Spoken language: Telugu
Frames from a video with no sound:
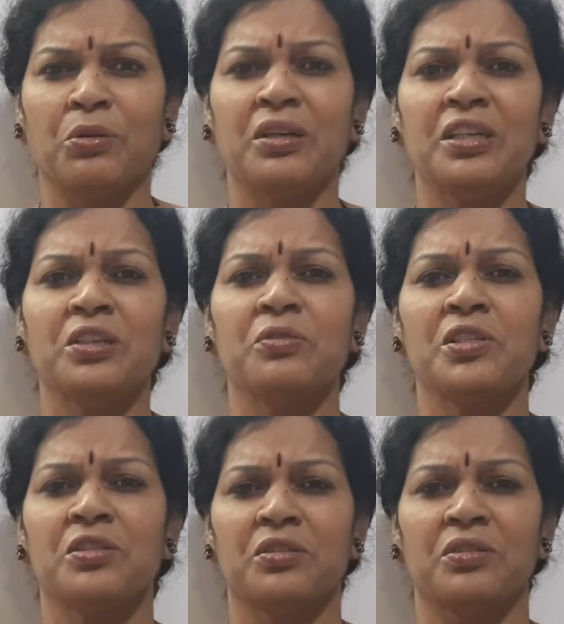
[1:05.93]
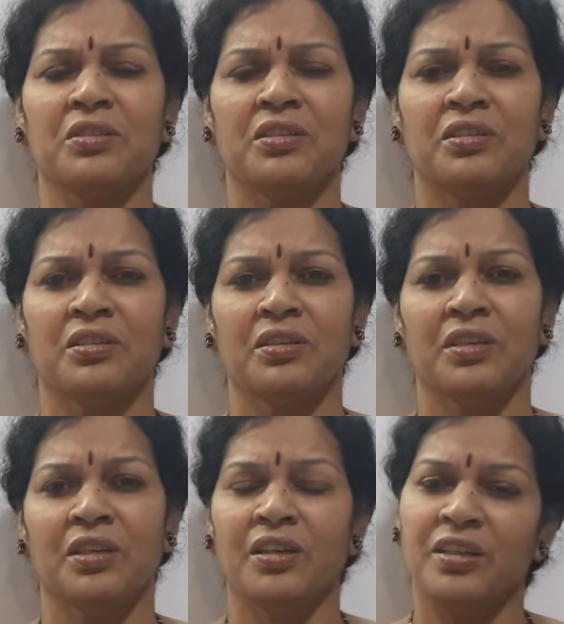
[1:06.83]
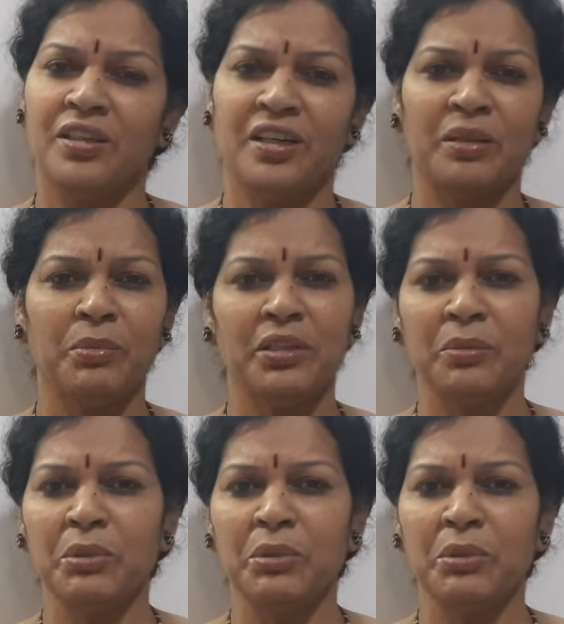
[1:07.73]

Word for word: ఒక్కటే ట్విస్ట్ ఇది అర్థమైతే